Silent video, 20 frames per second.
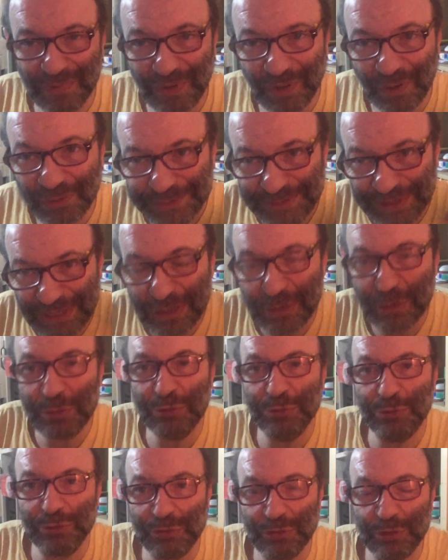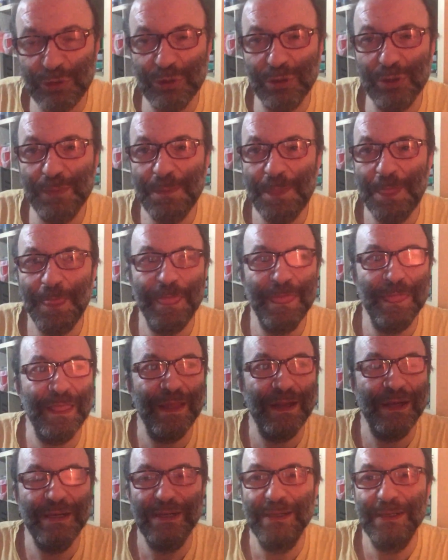ondan ötürü
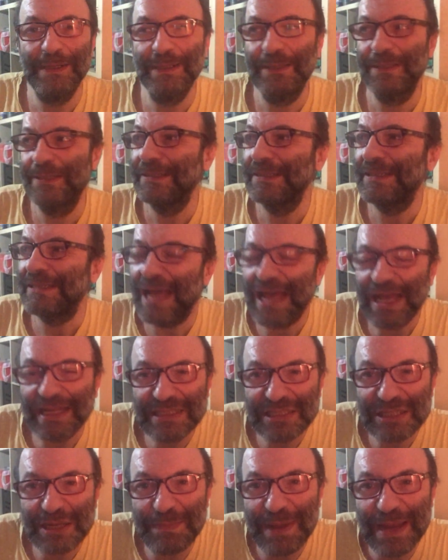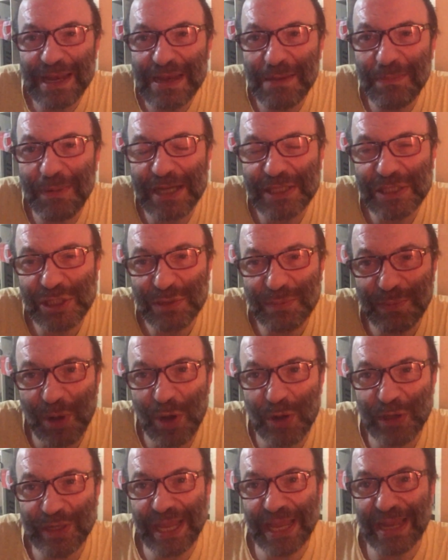sadece belli başlı
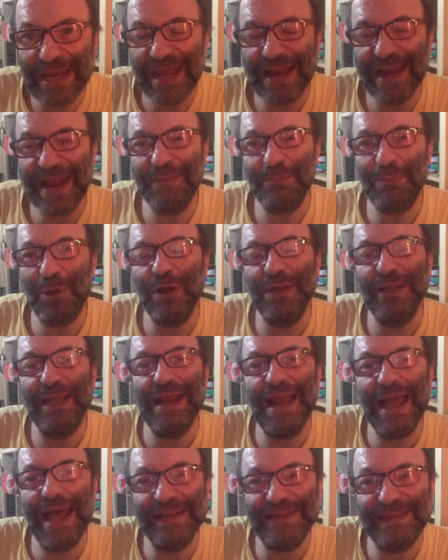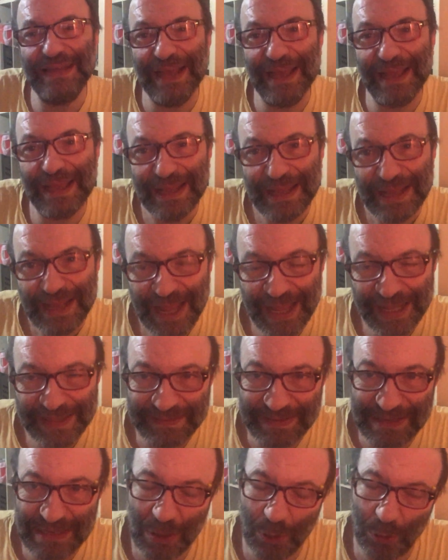bölgelere, bölgelerde
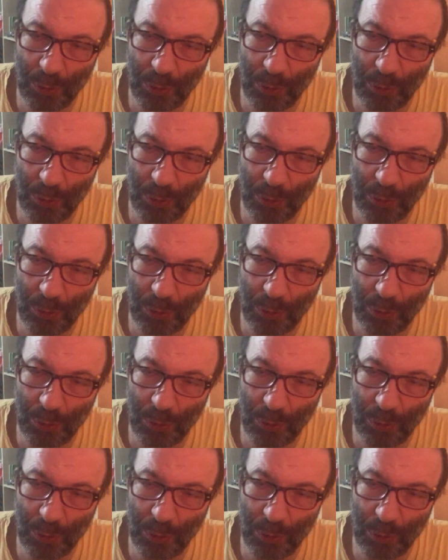etkili